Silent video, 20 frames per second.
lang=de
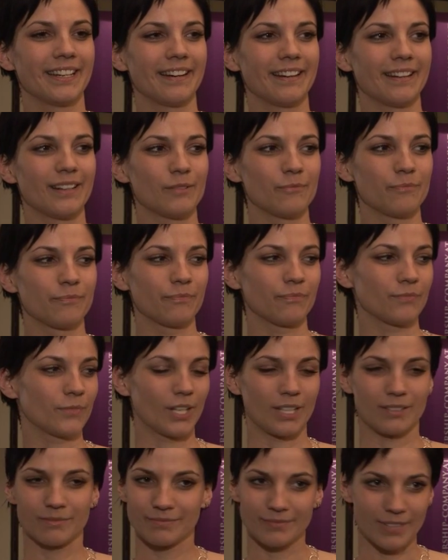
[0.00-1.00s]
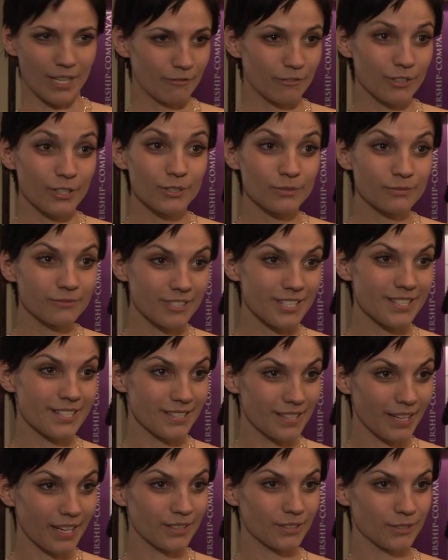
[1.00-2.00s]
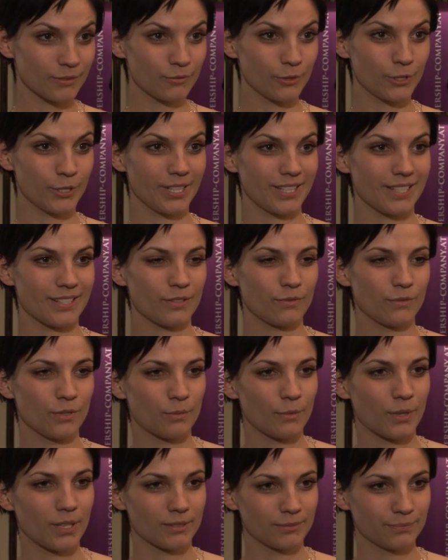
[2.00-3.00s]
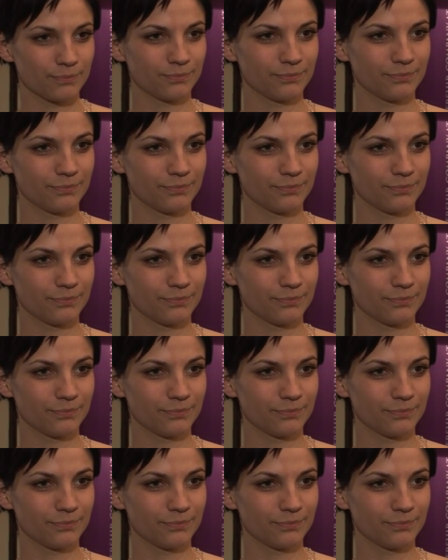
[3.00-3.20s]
Ähm, ja, einfach faszinierend, würde ich jederzeit wieder machen.